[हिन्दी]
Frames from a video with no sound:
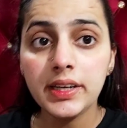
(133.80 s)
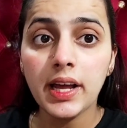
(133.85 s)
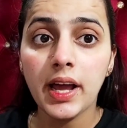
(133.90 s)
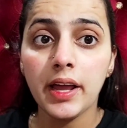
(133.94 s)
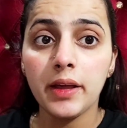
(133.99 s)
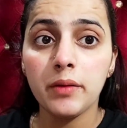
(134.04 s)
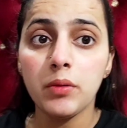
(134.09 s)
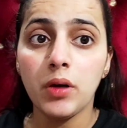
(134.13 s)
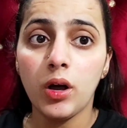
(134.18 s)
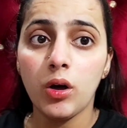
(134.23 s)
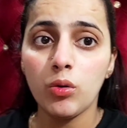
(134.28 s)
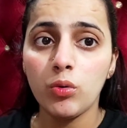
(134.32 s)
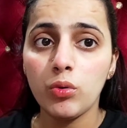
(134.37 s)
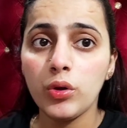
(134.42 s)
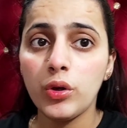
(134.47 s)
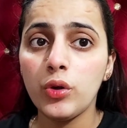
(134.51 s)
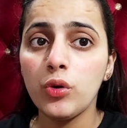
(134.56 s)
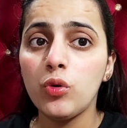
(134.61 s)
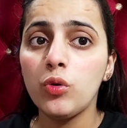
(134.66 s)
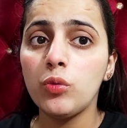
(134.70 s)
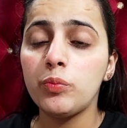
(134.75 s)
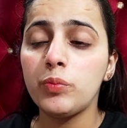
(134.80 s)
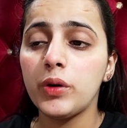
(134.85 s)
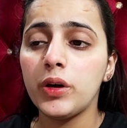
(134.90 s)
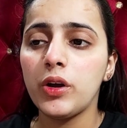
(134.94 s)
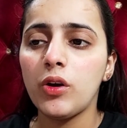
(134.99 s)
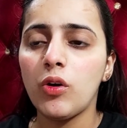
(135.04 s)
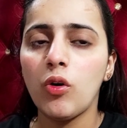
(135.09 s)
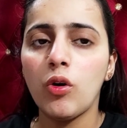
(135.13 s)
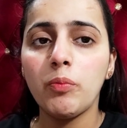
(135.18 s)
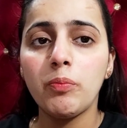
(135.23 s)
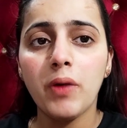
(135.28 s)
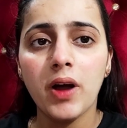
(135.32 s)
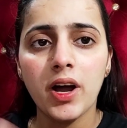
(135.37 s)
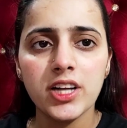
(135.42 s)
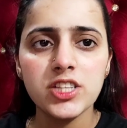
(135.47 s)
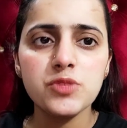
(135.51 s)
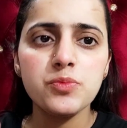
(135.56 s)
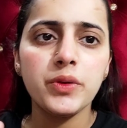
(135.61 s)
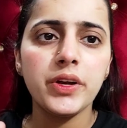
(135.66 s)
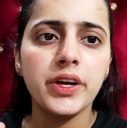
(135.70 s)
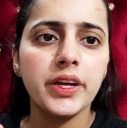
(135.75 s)
टाइम आऊँगी ऊपर और
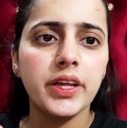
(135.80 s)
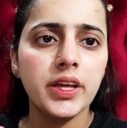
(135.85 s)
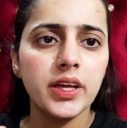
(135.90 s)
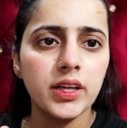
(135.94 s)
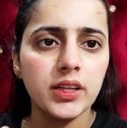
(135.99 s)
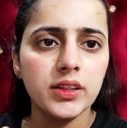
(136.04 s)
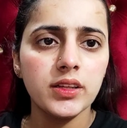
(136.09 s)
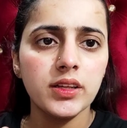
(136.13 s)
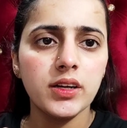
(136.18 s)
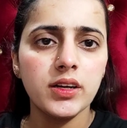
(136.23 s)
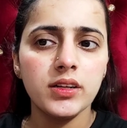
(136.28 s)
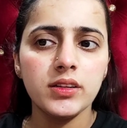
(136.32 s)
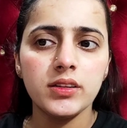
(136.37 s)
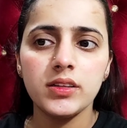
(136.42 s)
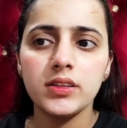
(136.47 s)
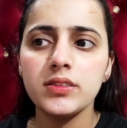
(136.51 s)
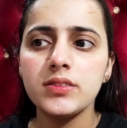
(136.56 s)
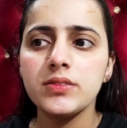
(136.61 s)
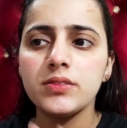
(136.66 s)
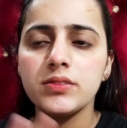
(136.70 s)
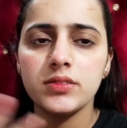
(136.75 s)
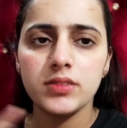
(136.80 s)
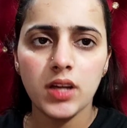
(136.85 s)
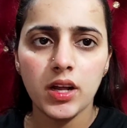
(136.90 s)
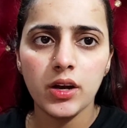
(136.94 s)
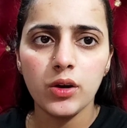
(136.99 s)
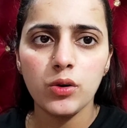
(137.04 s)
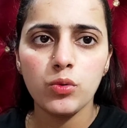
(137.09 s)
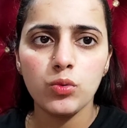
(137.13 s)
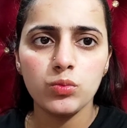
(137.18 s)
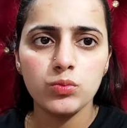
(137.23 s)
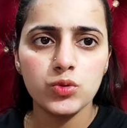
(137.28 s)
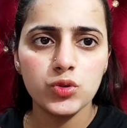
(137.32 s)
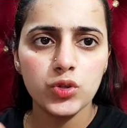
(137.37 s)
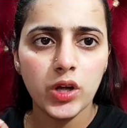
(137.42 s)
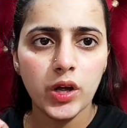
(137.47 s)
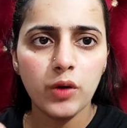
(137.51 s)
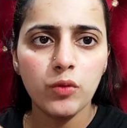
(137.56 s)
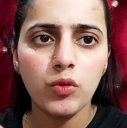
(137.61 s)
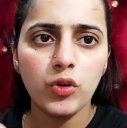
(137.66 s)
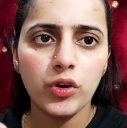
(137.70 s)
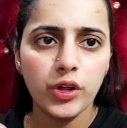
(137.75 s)
पाँच मिनट के अंदर अंदर सारा रूम जो है
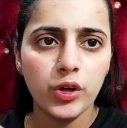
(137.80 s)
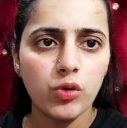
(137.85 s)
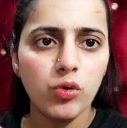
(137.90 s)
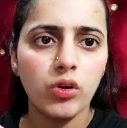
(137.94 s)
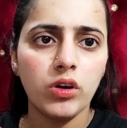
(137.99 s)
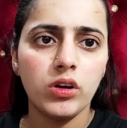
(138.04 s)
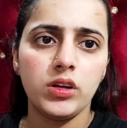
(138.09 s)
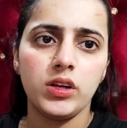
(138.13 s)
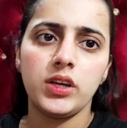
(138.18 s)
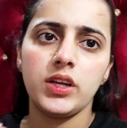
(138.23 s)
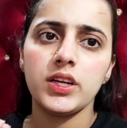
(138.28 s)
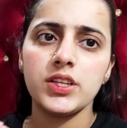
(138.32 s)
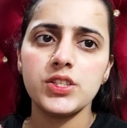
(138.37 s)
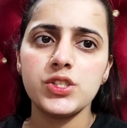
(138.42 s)
वो डिकॉर करके